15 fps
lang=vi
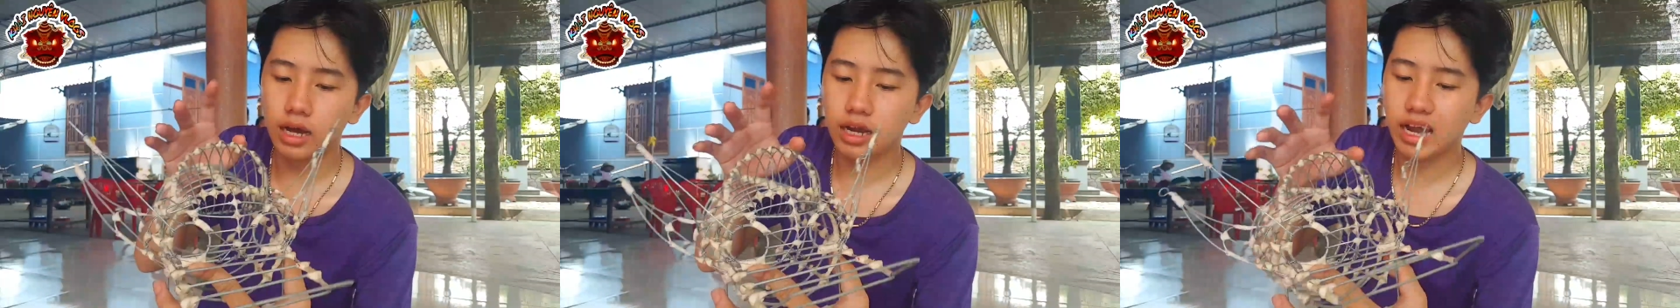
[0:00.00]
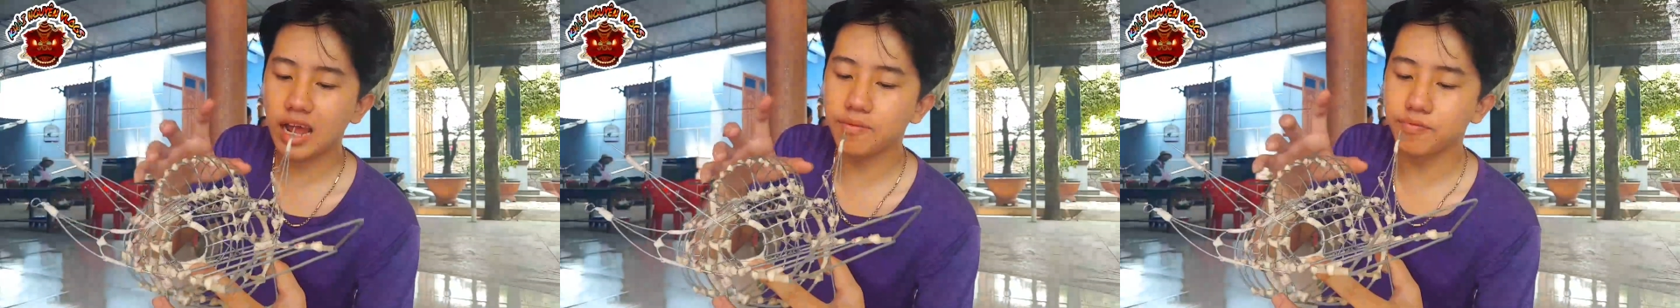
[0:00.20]

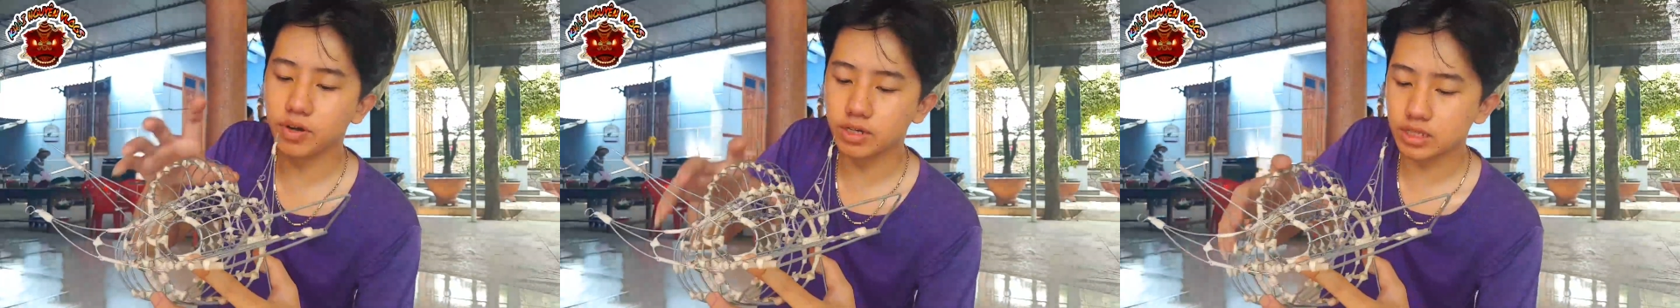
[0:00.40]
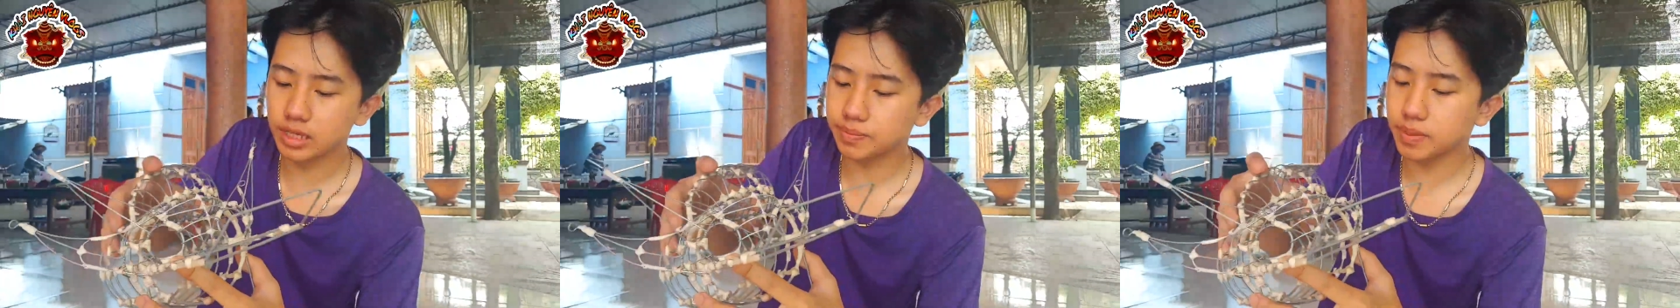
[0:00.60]
làm
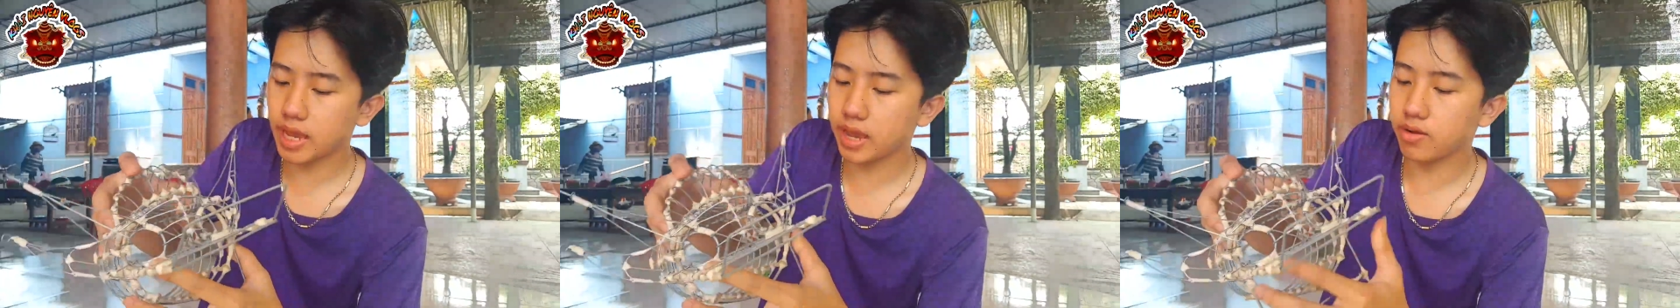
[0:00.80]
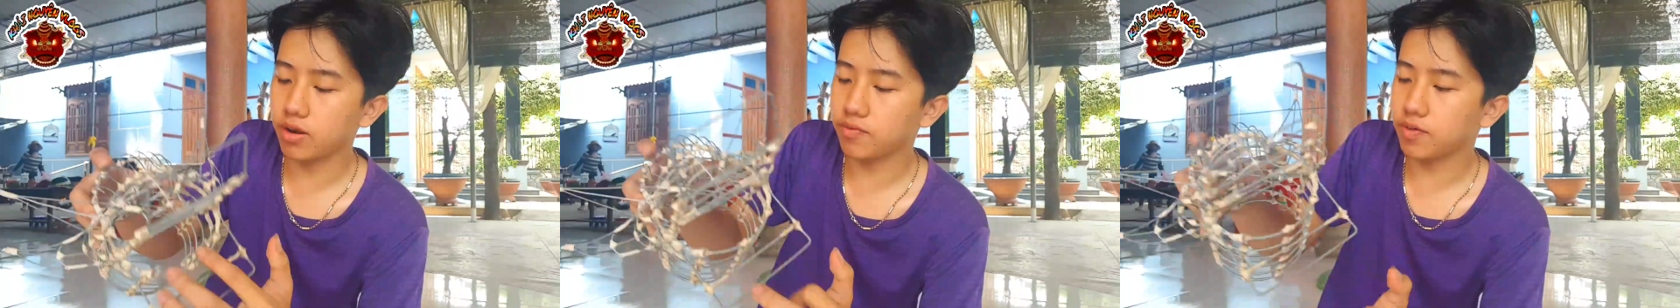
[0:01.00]
phần tiếp
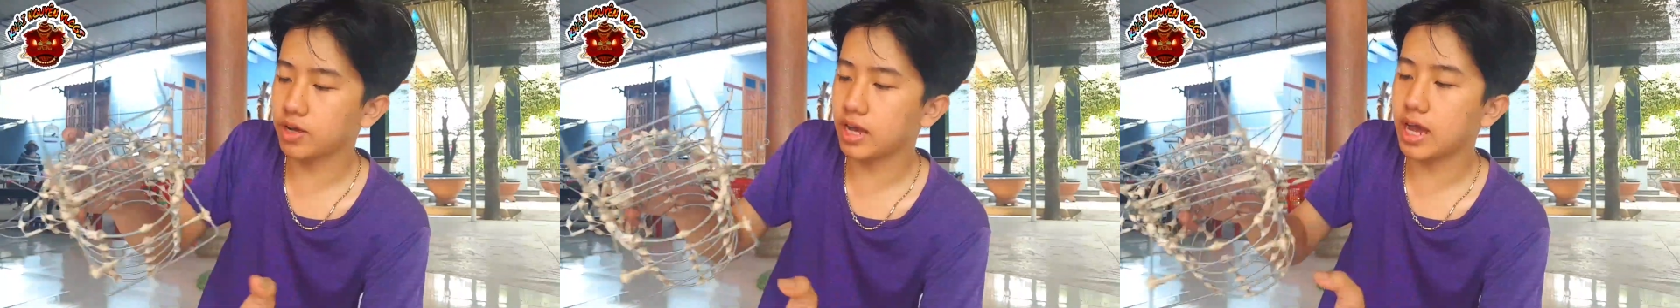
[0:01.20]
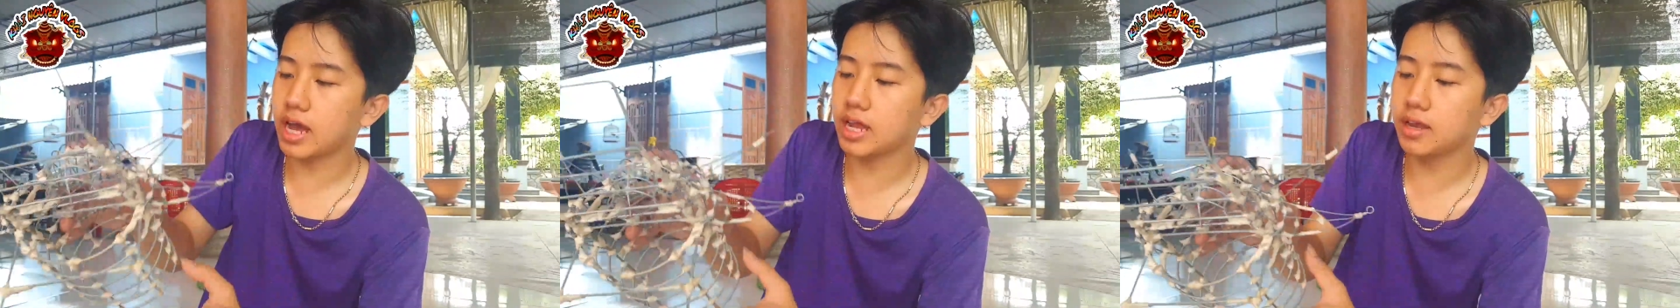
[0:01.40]
theo là phần
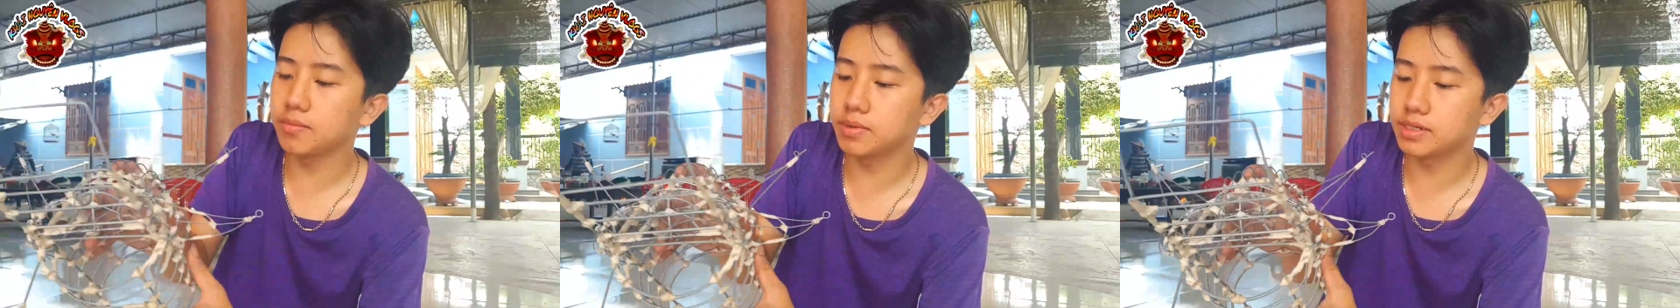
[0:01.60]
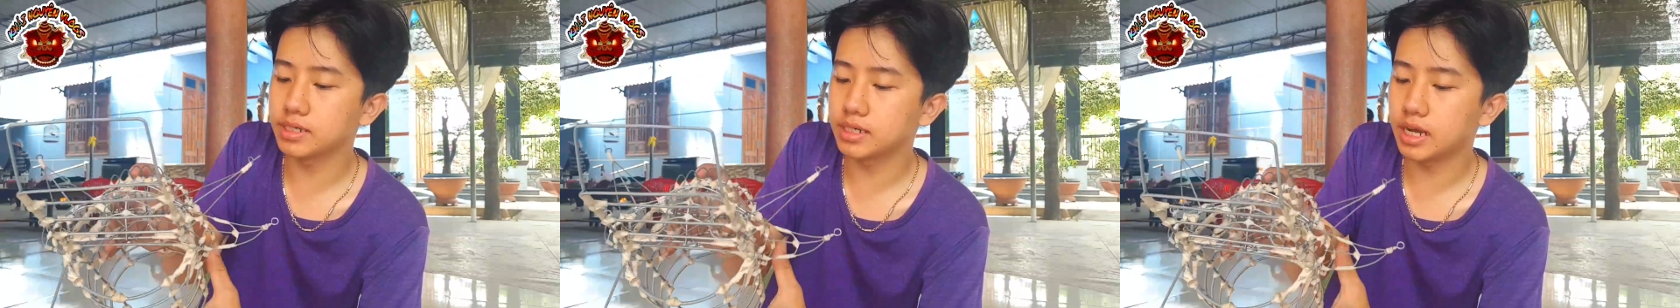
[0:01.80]
2, là
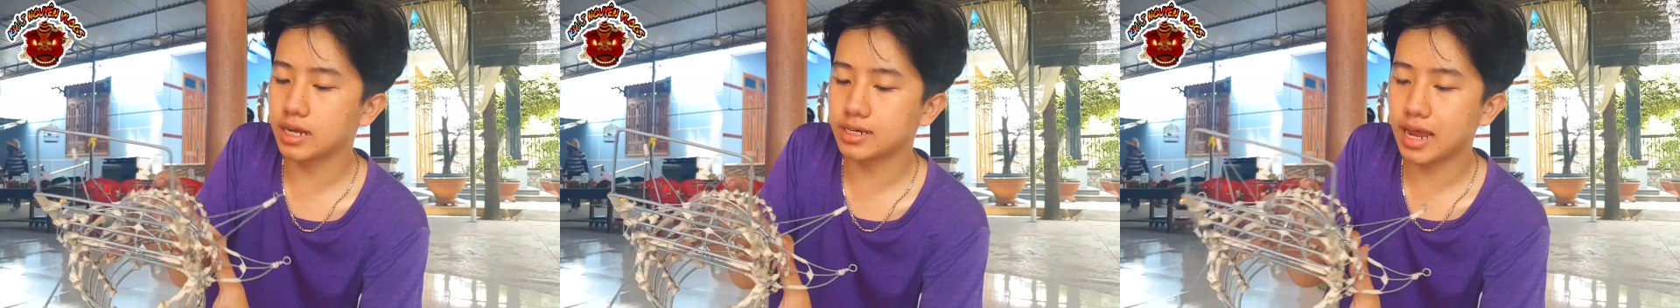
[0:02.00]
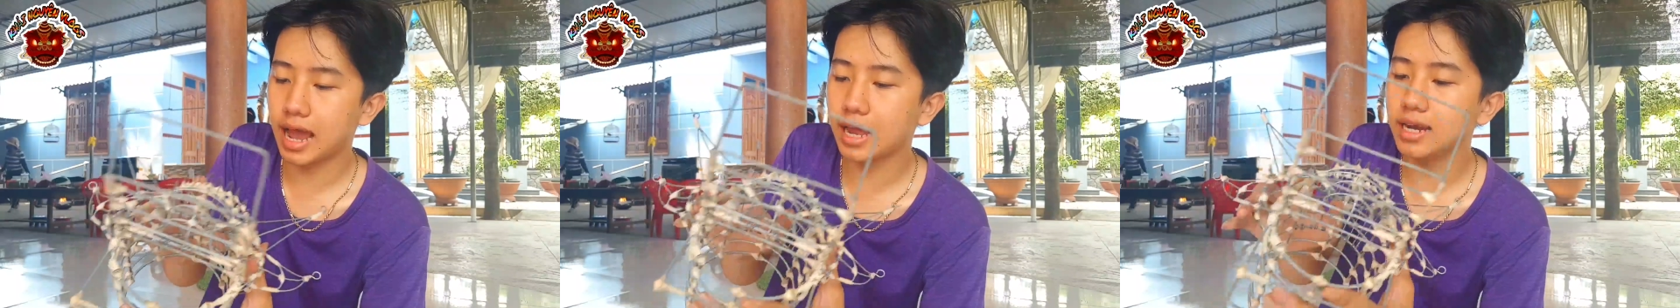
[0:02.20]
mình
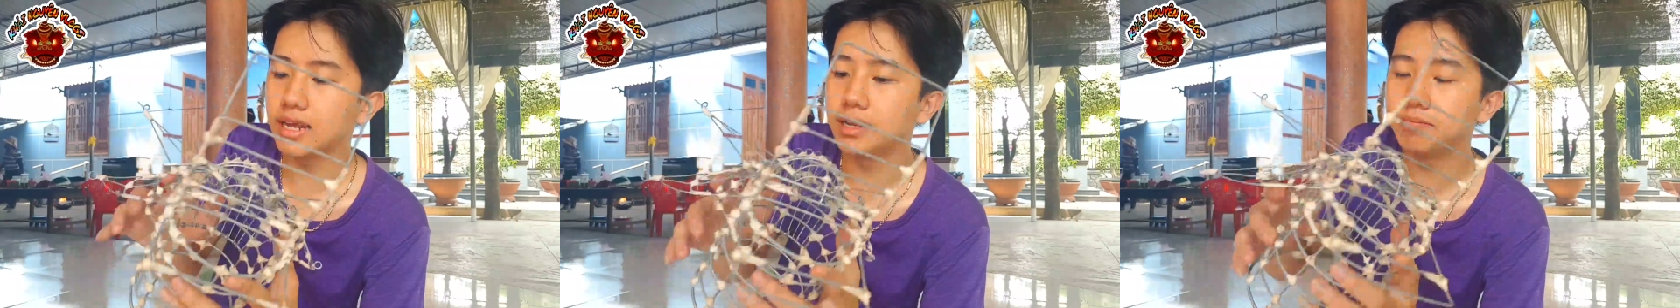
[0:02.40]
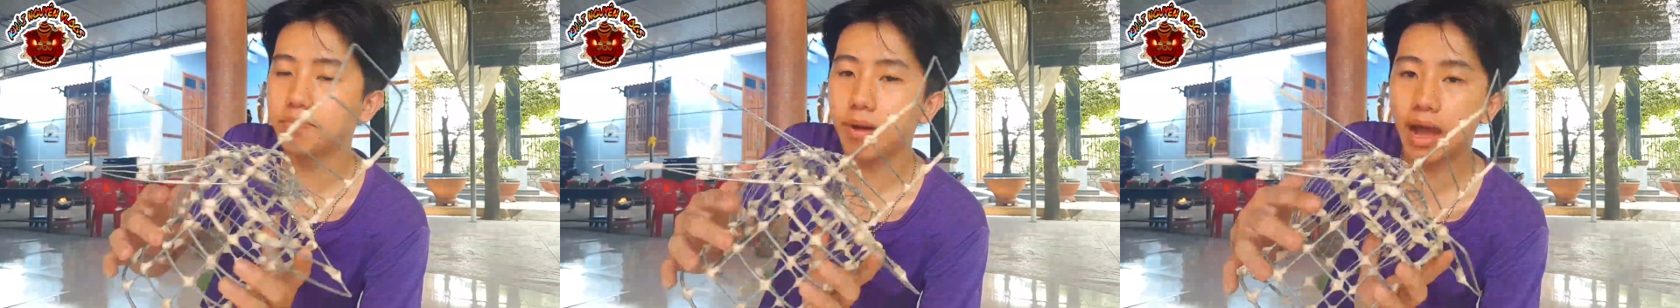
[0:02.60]
đã
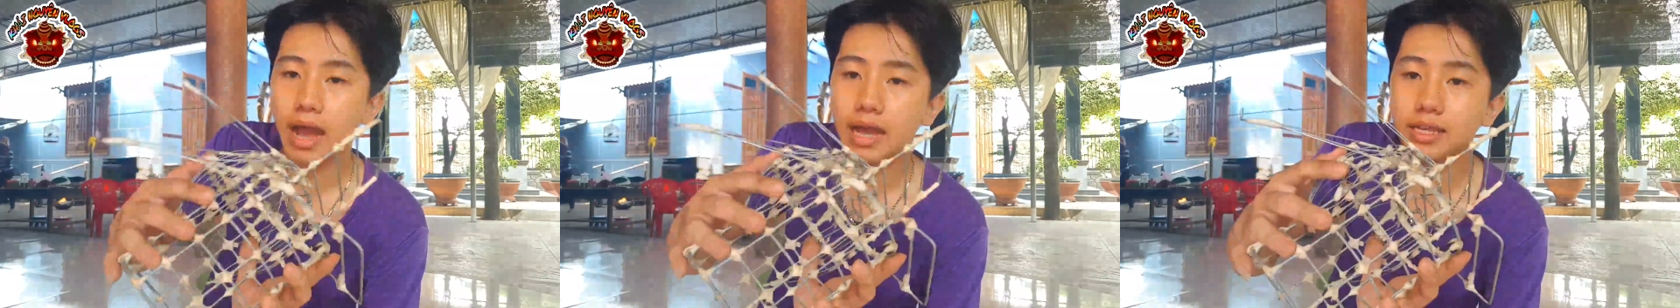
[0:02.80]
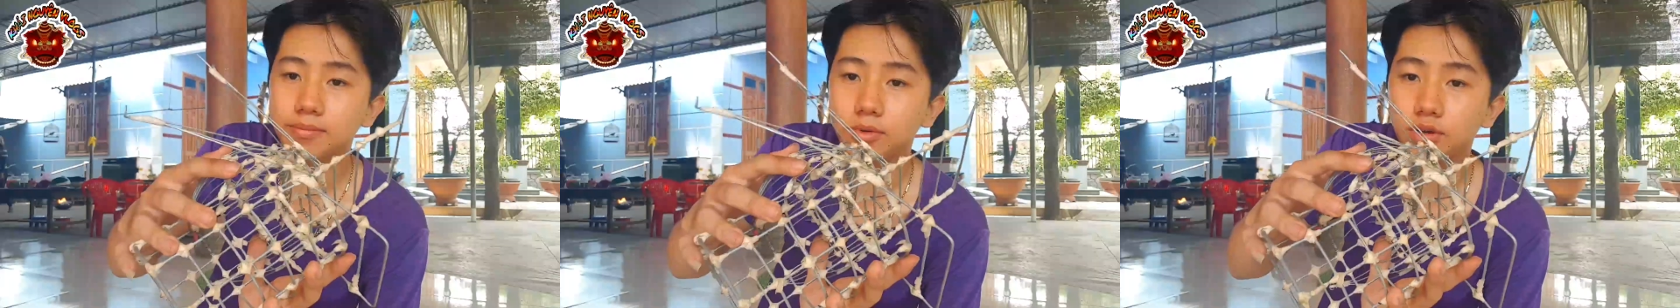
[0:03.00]
lên
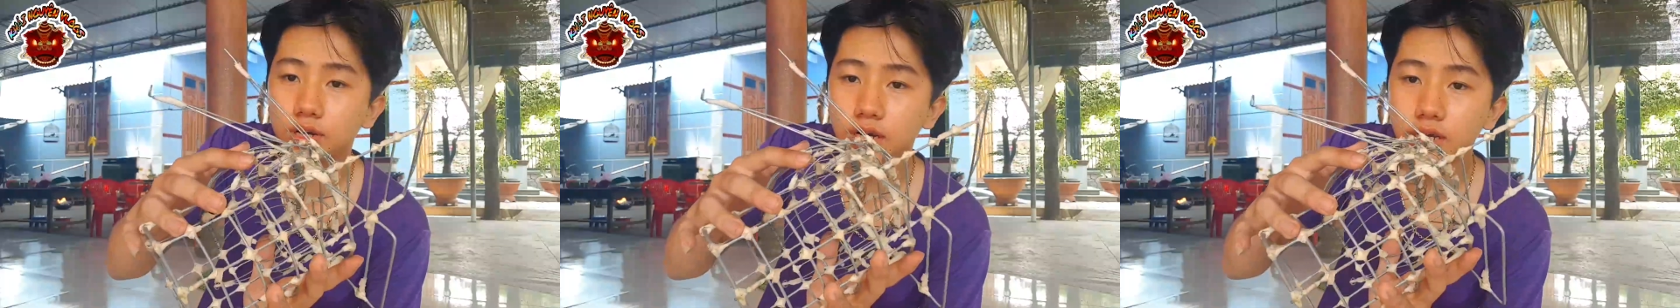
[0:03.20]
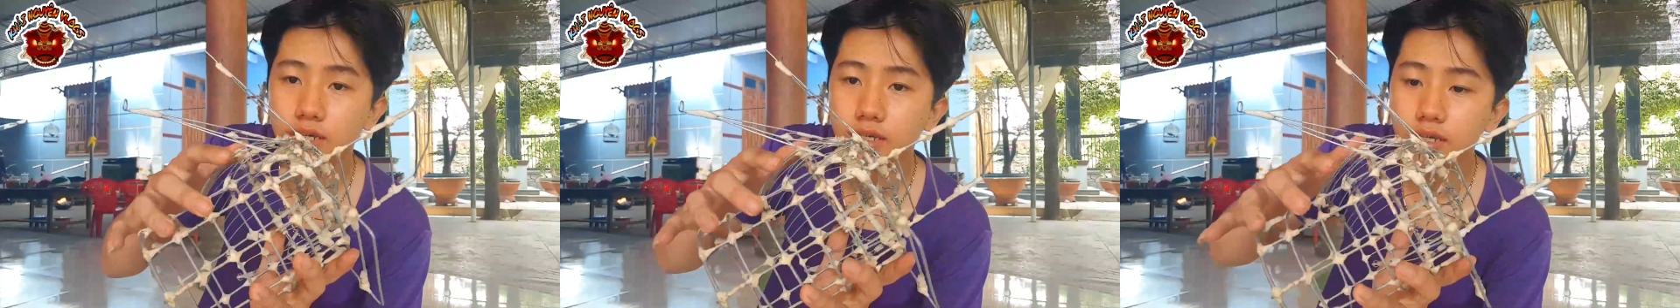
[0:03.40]
má nha mọi
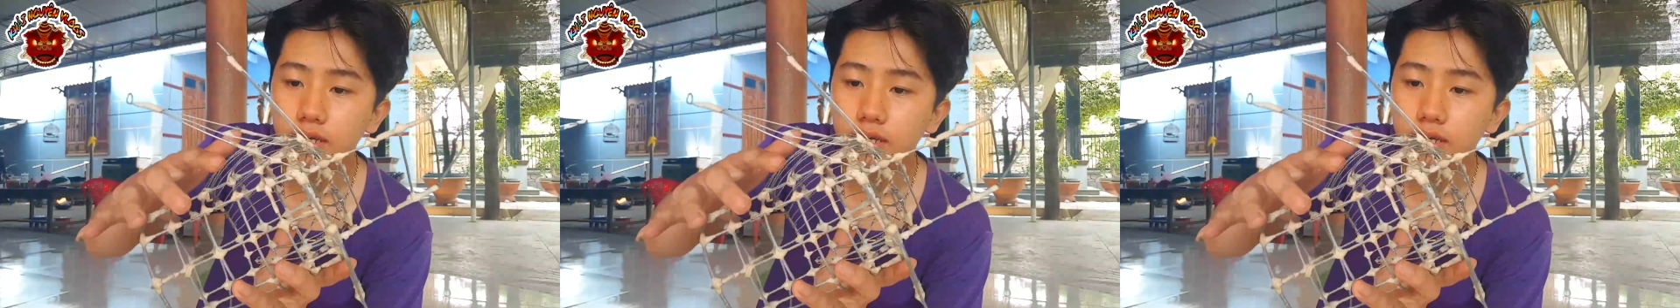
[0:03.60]
người.